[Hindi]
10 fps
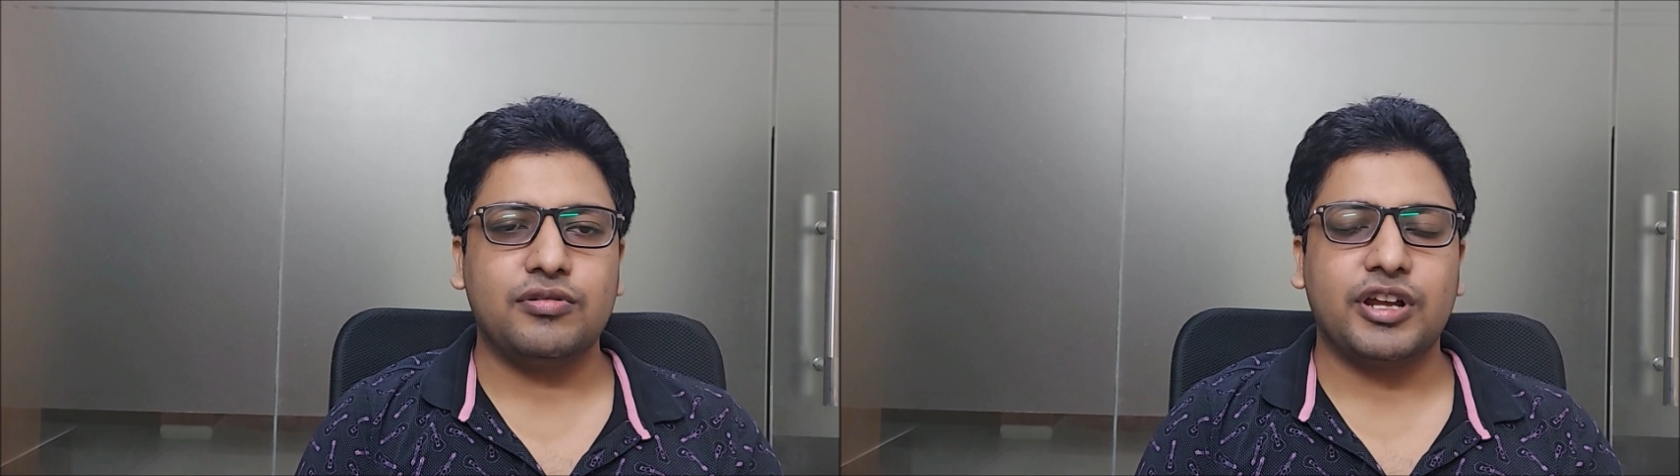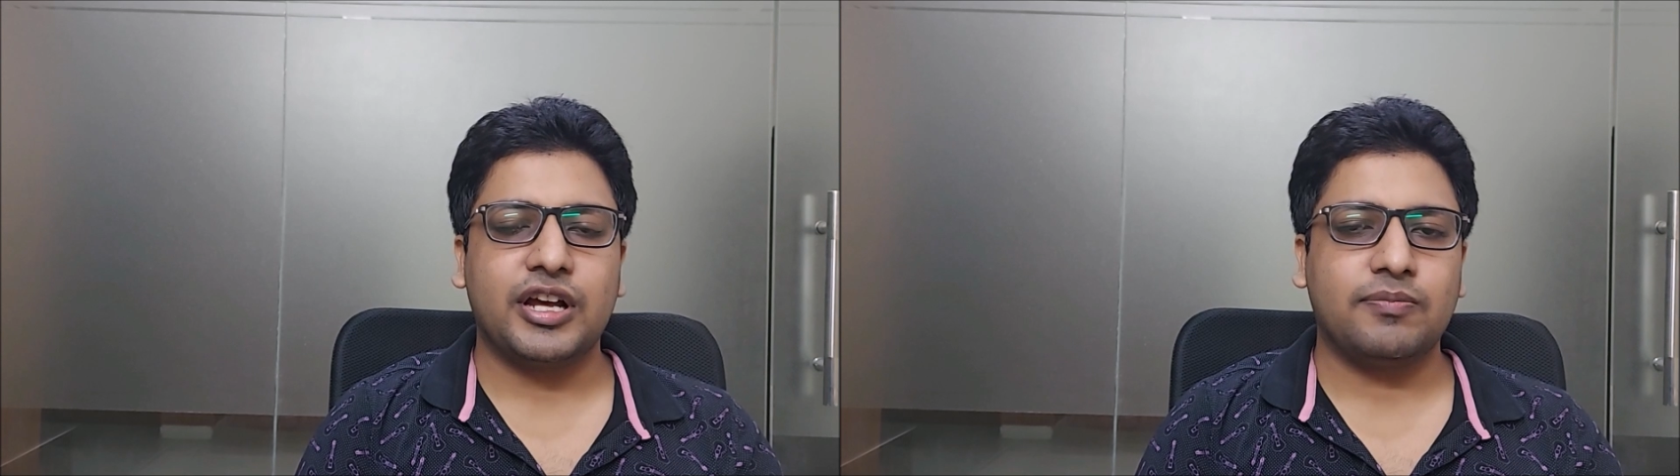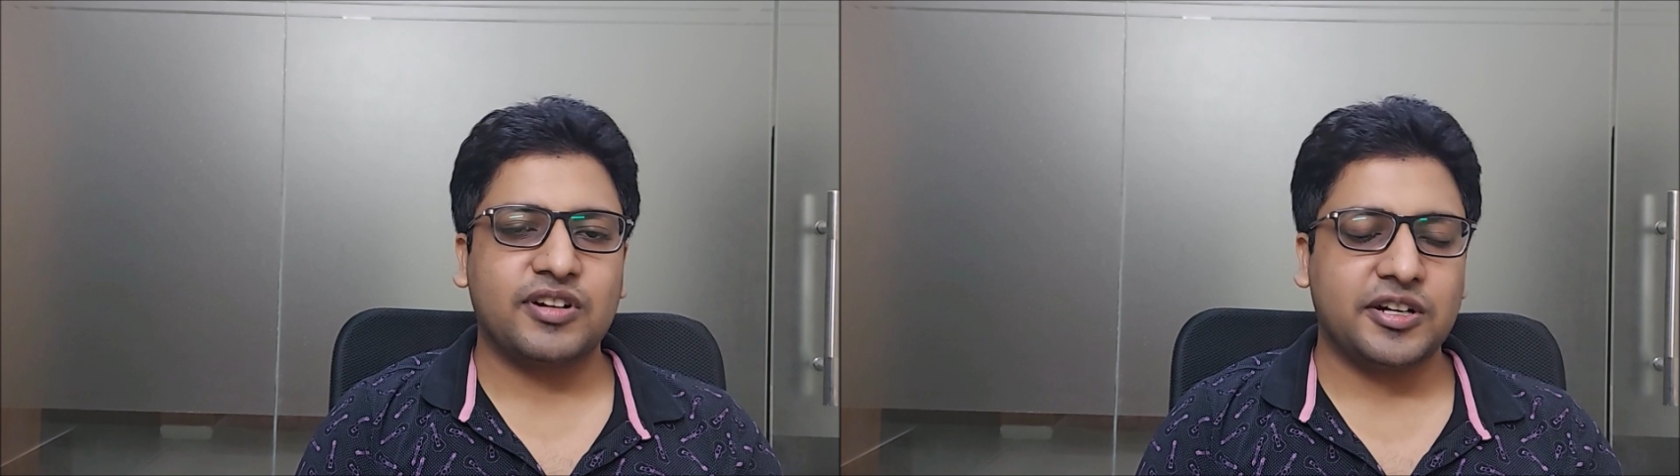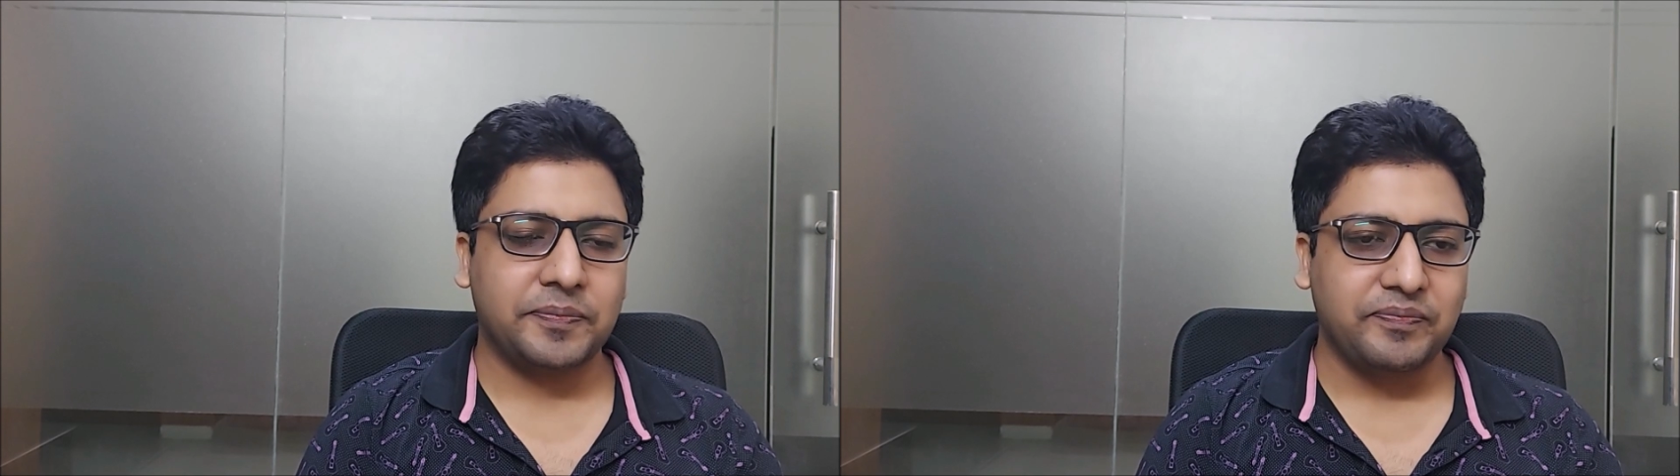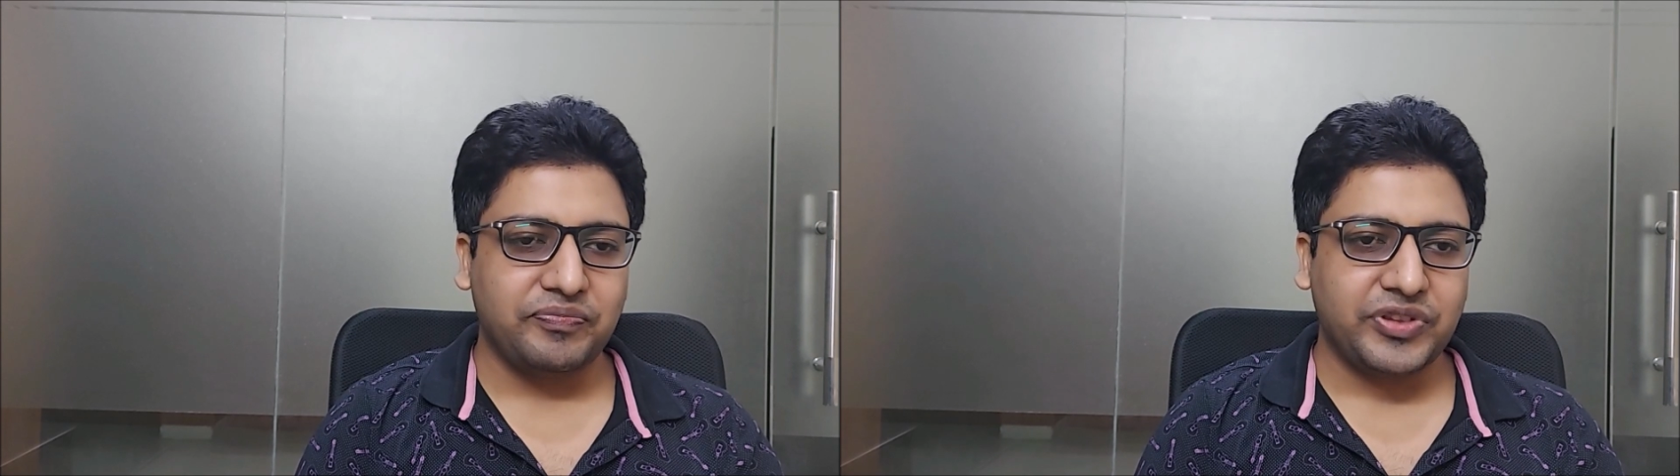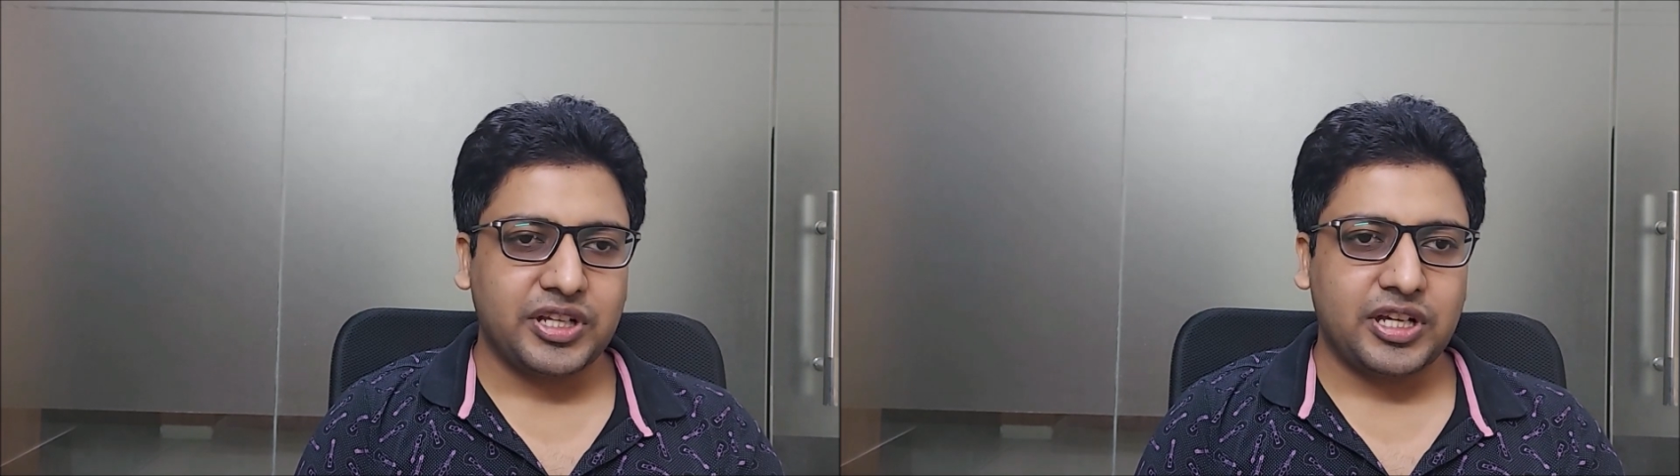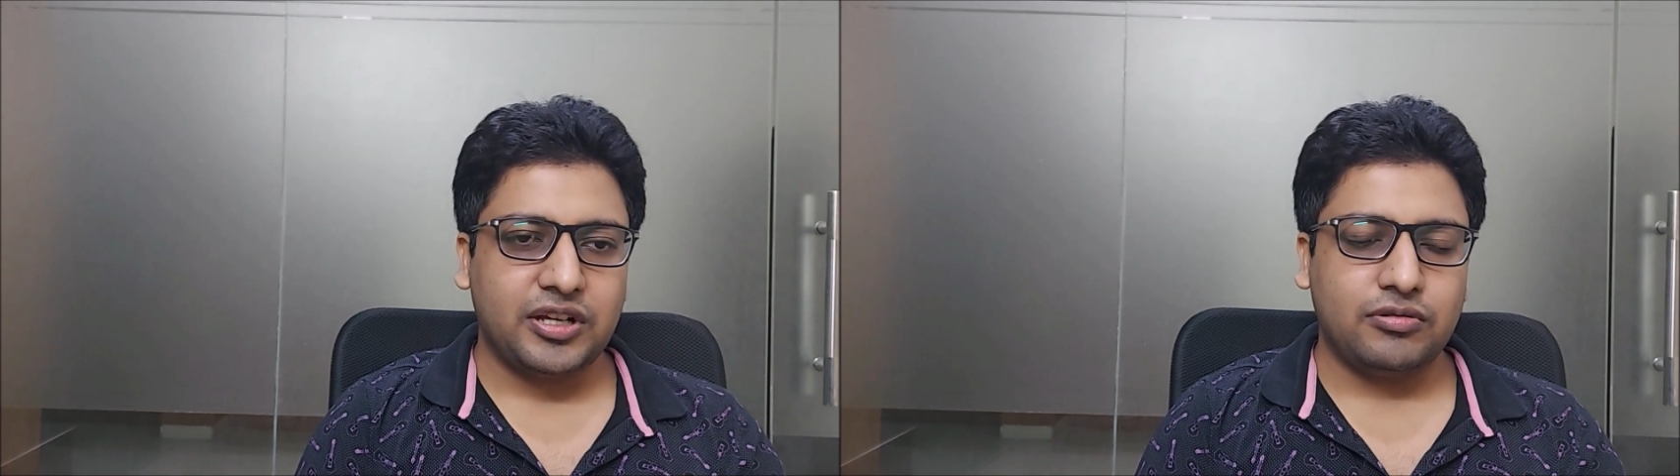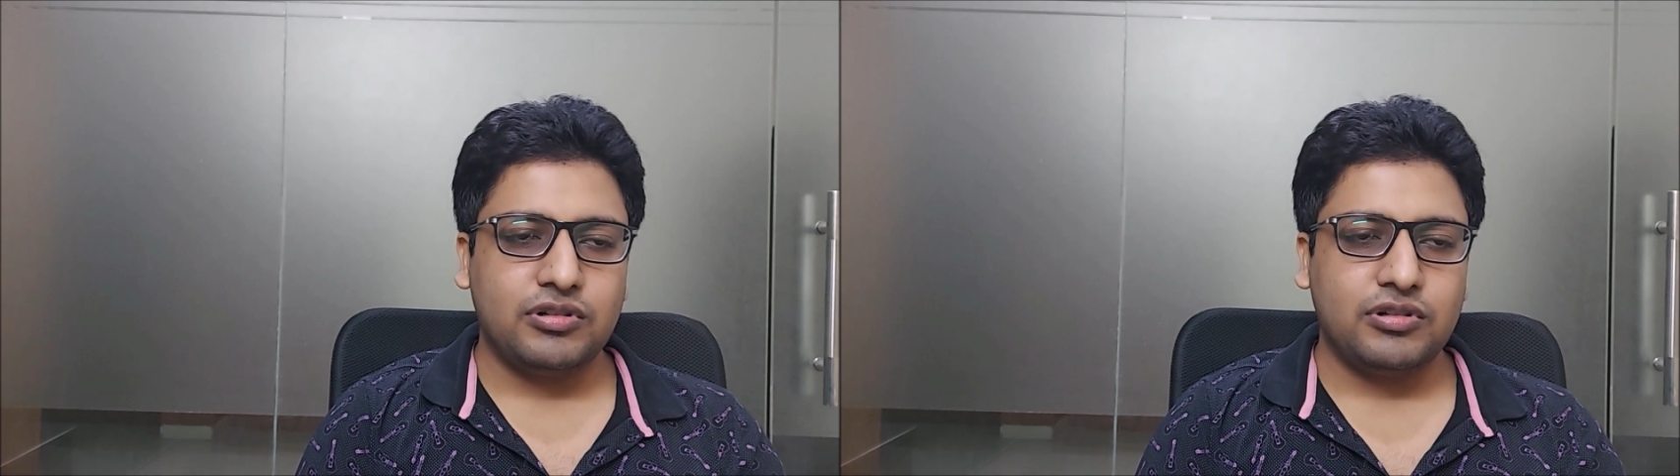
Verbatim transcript: हो गया आपका